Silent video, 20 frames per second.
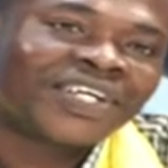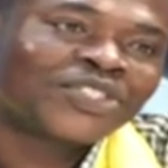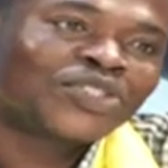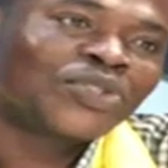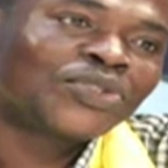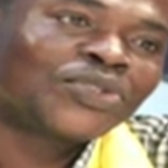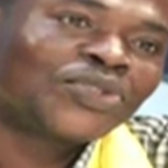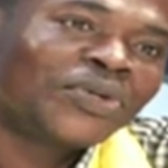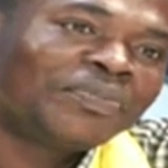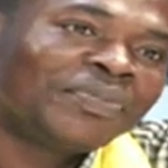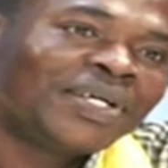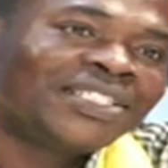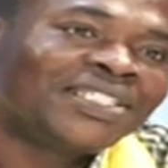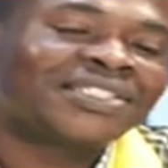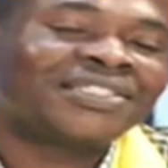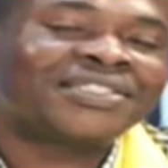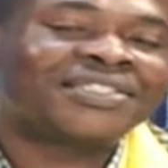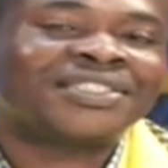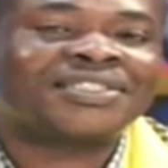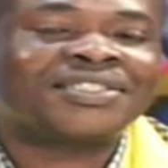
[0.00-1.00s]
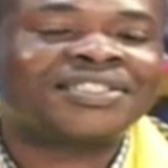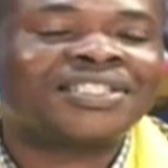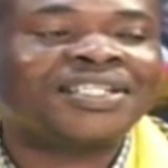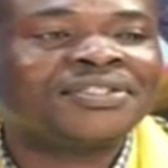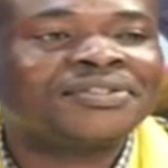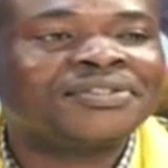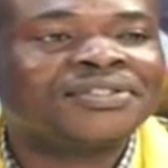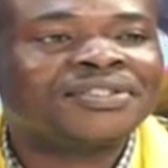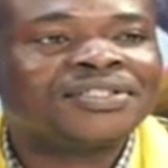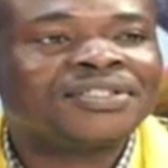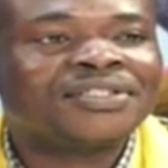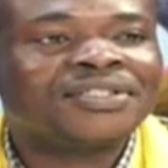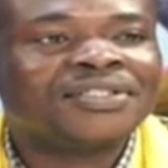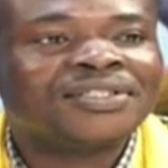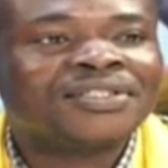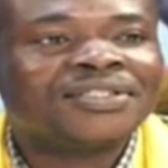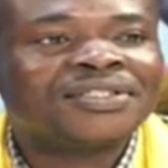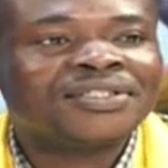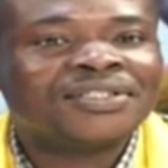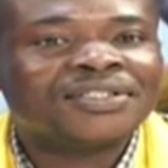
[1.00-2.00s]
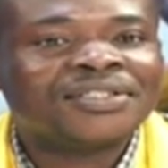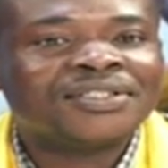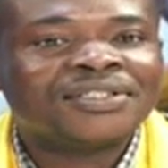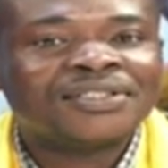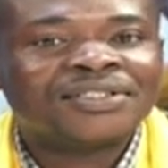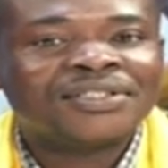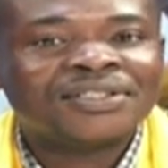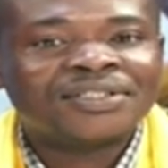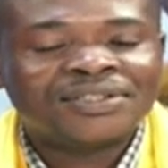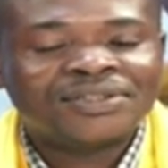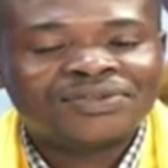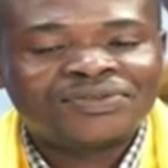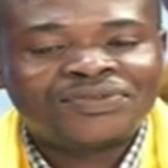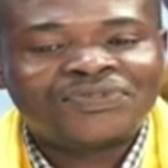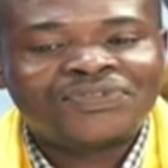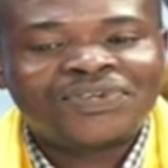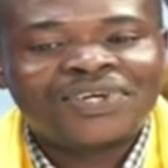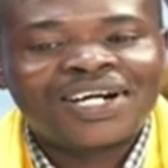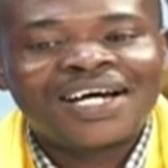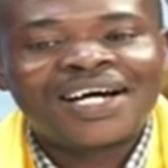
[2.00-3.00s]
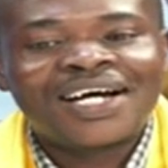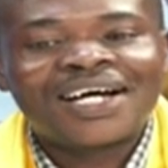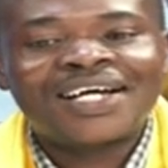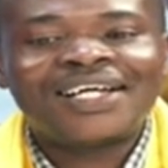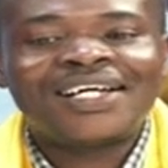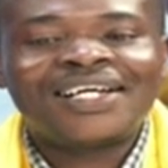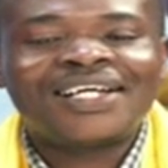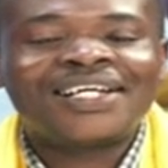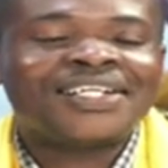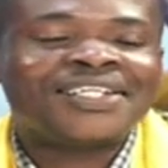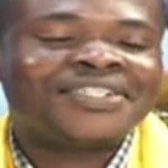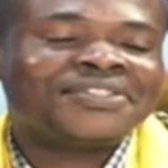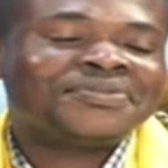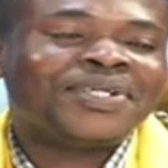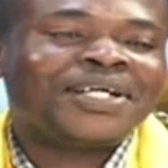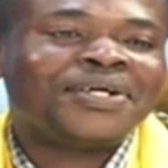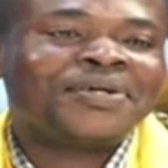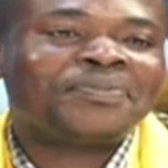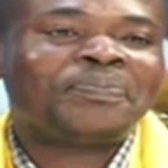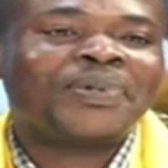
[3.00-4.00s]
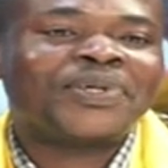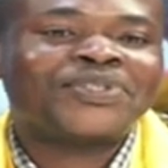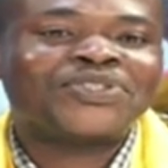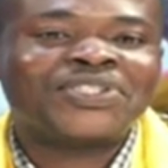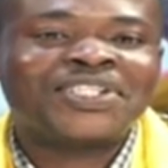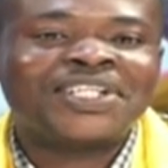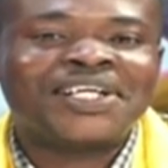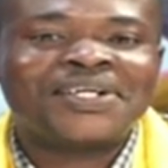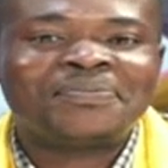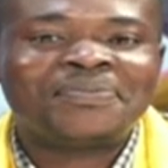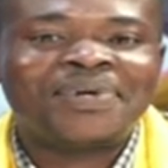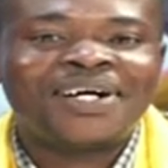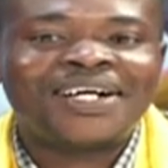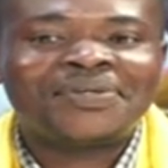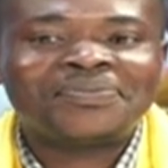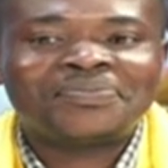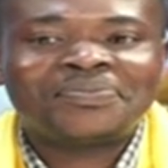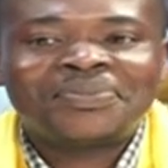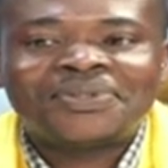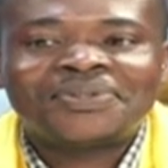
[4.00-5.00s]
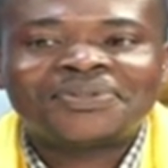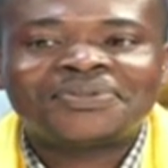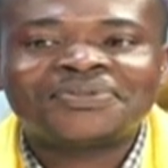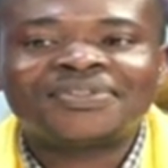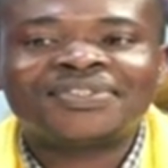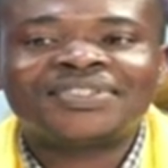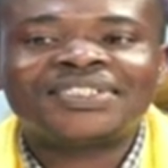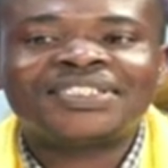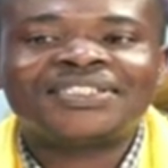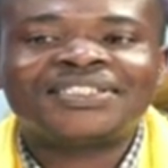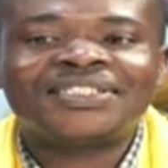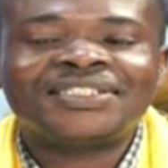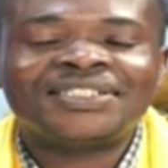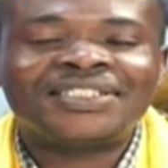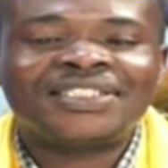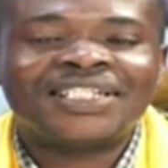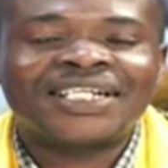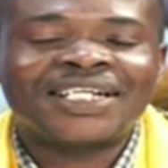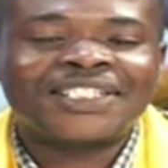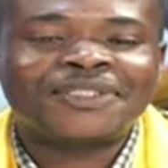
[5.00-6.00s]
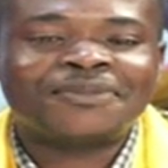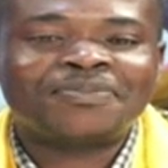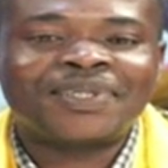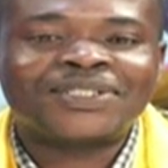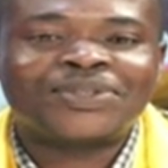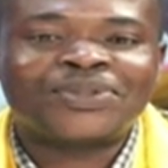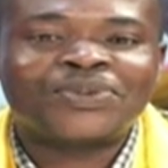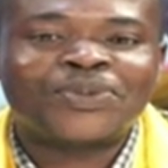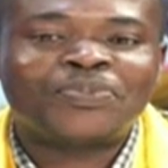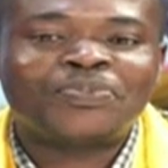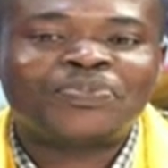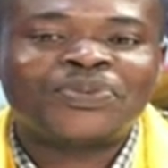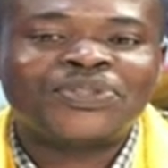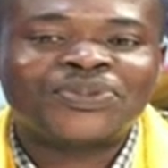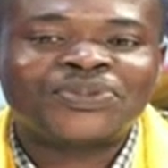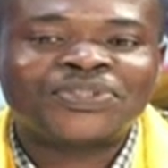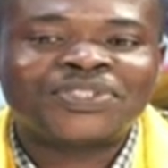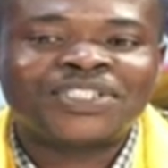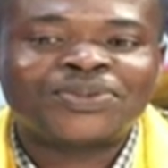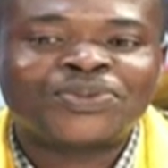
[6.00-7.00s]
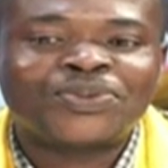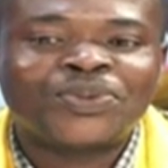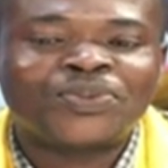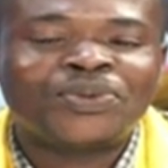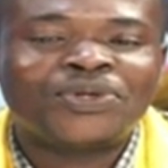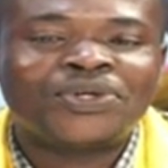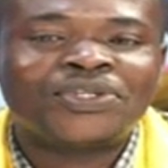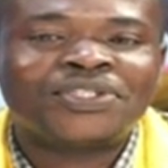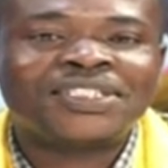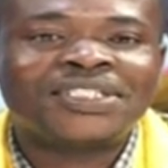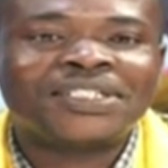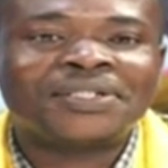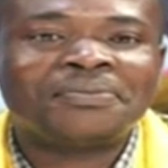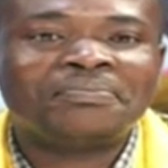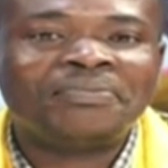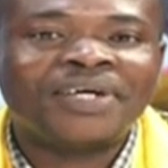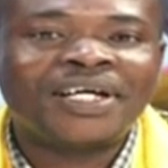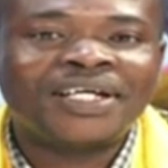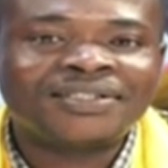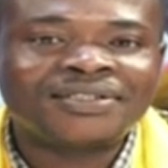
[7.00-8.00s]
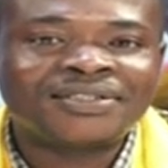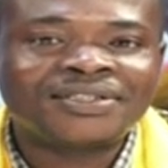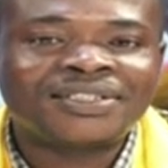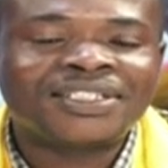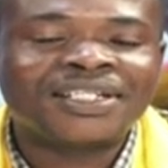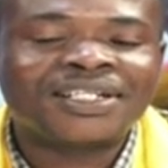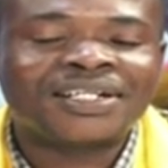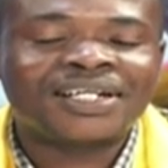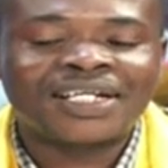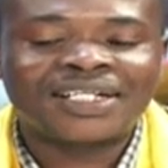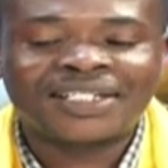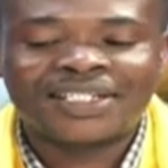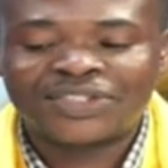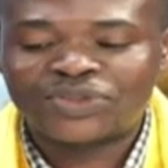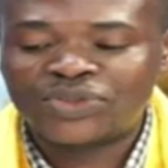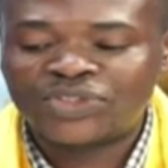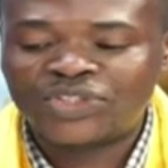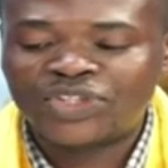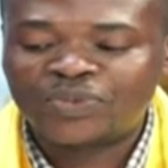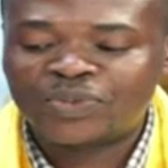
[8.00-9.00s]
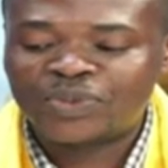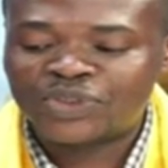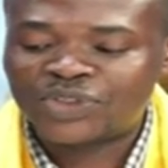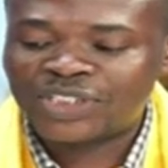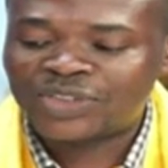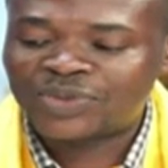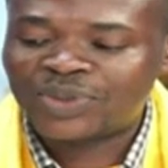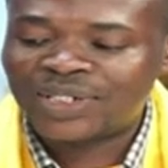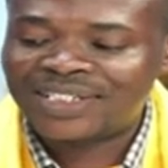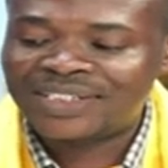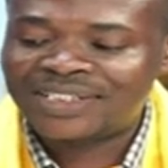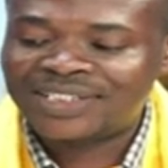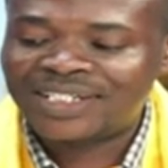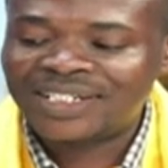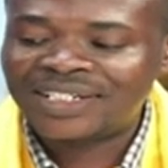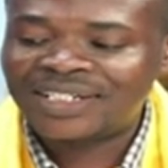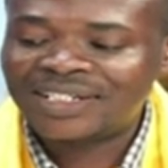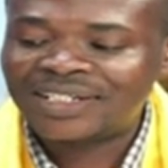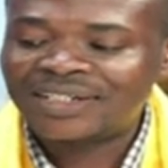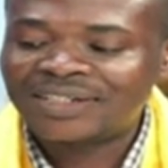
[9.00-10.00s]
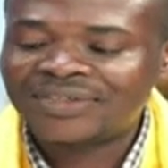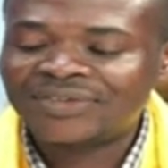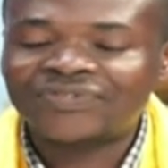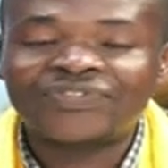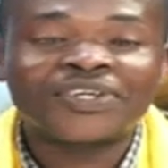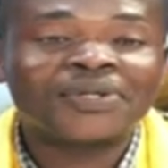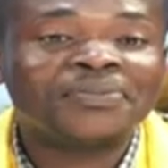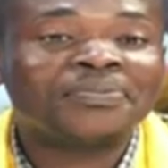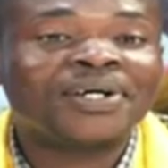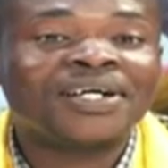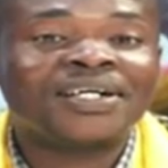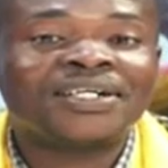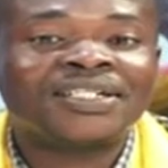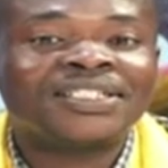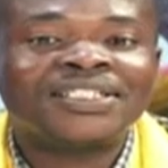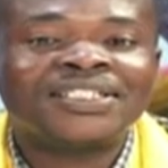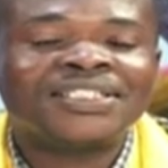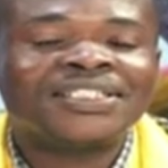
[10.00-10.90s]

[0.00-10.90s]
son domaine. Il nous demande de, remplir la terre. Voilà. Et personnellement, bon, je respecte l'opinion de tout le monde, mais sur la question de l'homosexualité, vraiment,